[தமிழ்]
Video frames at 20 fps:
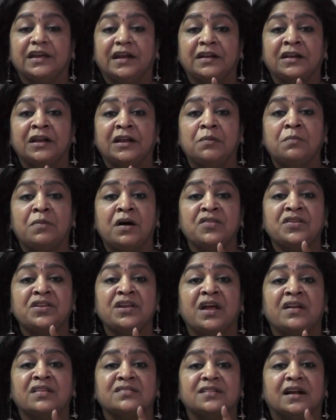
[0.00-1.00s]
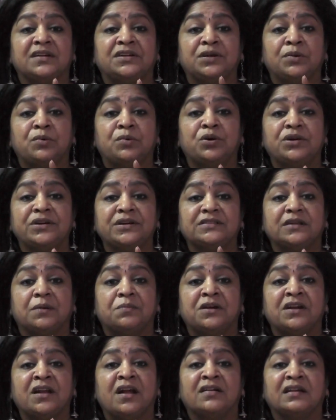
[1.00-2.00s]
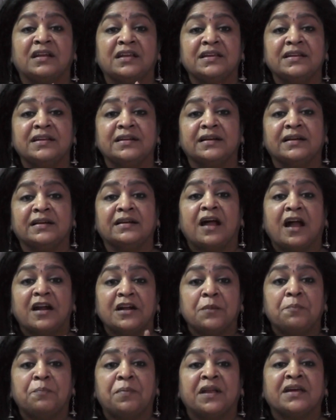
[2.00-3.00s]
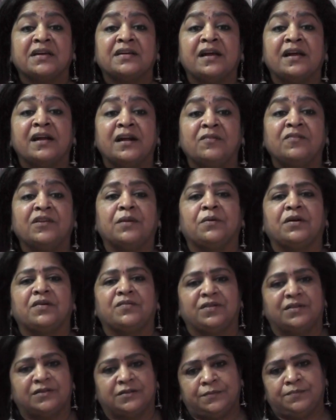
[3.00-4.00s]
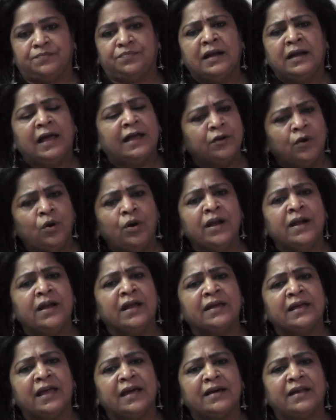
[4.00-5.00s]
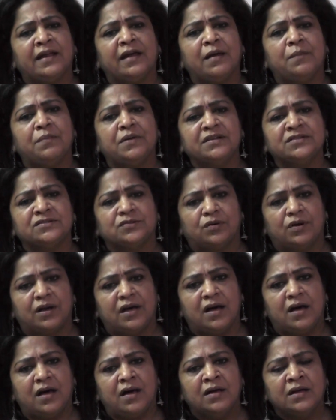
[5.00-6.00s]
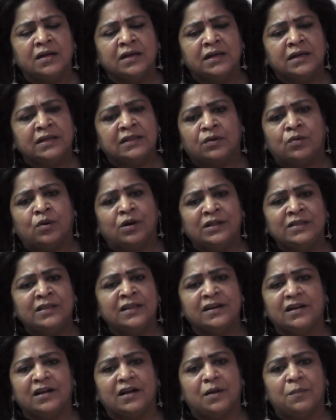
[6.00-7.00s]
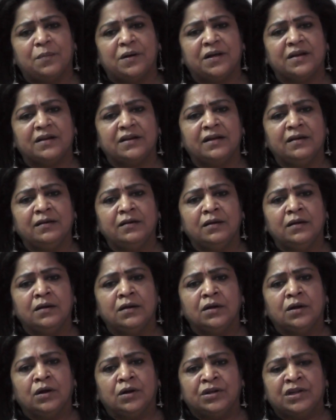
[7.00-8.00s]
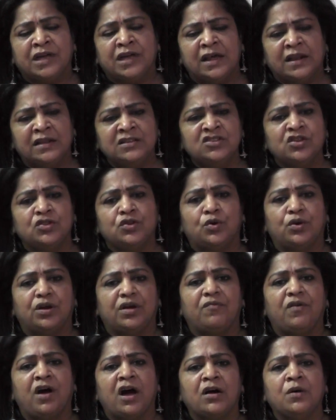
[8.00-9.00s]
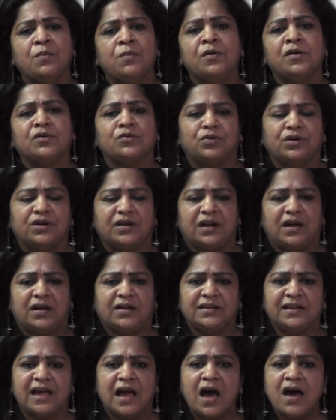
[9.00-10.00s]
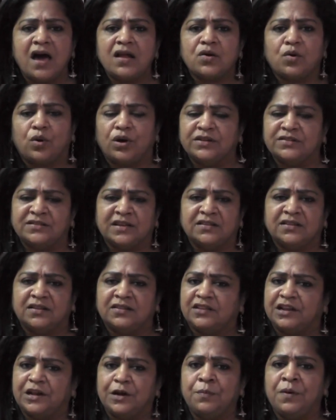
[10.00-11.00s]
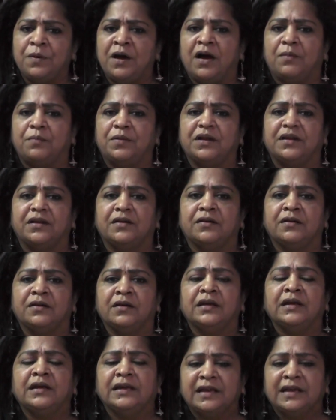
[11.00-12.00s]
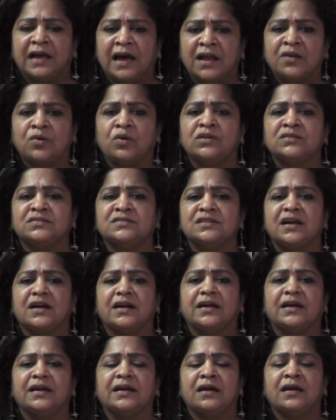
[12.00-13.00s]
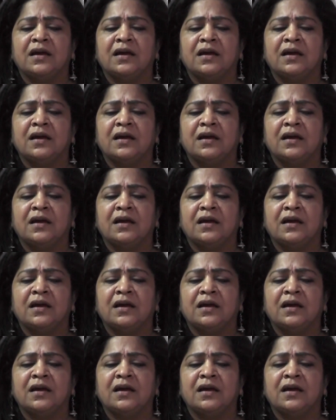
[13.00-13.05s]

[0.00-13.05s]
என்ன மாதிரியான சட்ட ஒழுங்கு தமிழ்நாட்டில் இருக்கின்ற அடிப்படை கேள்வி நமக்கு வருது நான் இன்னொன்று என்ன கேட்குறேன் அப்படின்னு சொன்னால் இந்த குழந்தை இருக்கிறா பாருங்க எரிஞ்சதோட வாக்குமூலம் கொடுக்குறா யார் கொலை செய்தது தெரியுமா அப்படின்னு யார் கொலை செஞ்சாங்க